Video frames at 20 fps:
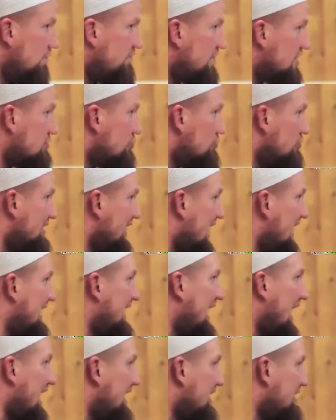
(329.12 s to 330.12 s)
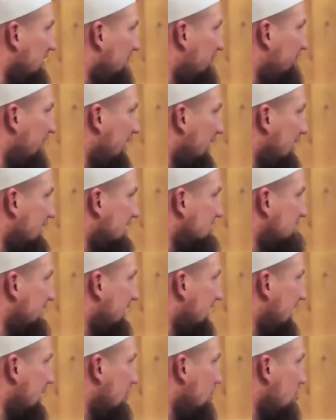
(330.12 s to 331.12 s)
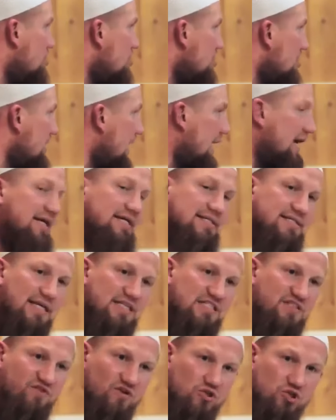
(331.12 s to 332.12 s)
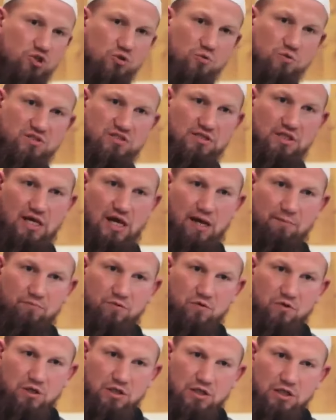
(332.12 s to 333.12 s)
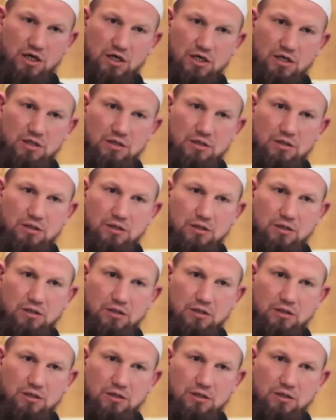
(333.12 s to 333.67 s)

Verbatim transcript: Und wir tun denen keinen Gefallen, dass wir gegen irgendein Gesetz verstoßen, Alhamdulillah.